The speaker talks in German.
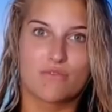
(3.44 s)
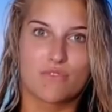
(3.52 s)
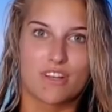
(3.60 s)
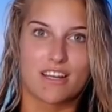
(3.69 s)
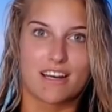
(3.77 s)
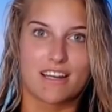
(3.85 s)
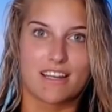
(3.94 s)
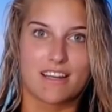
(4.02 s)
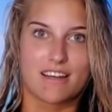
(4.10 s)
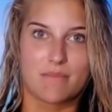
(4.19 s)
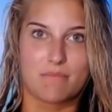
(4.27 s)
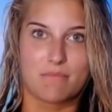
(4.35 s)
Von
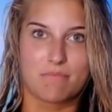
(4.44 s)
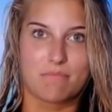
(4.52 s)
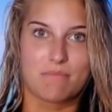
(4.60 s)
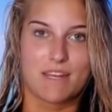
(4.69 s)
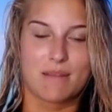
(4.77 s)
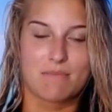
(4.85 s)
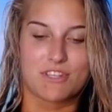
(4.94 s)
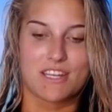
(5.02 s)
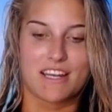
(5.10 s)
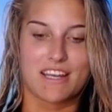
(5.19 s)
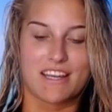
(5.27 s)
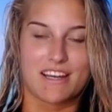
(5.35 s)
daher lebe ich
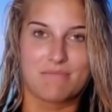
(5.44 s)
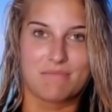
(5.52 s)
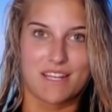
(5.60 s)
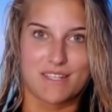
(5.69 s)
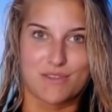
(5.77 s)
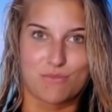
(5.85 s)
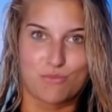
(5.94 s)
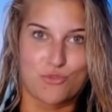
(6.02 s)
da eher am Jetzt und